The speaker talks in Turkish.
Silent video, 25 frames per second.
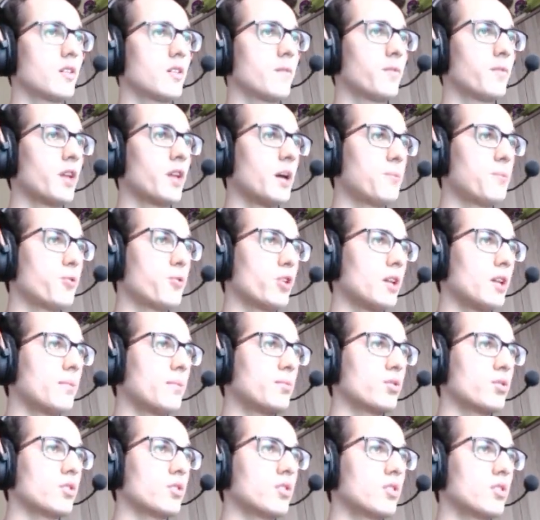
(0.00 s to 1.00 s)
Ne yapıyor lan
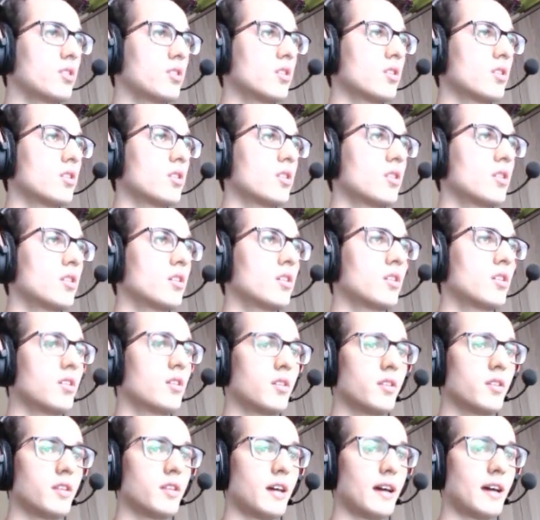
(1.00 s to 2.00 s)
bu?
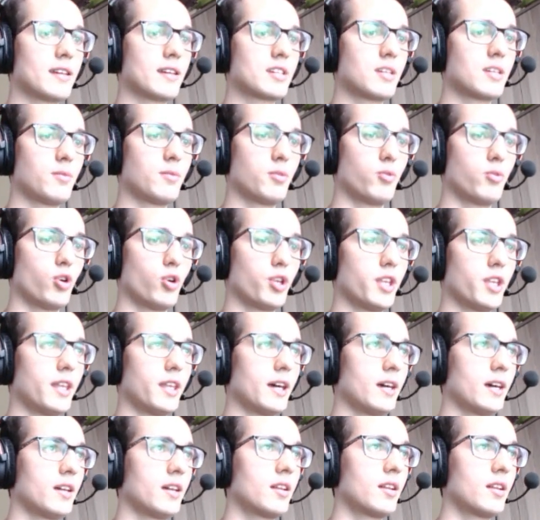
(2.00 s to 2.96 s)
Ha şimdi bu odada.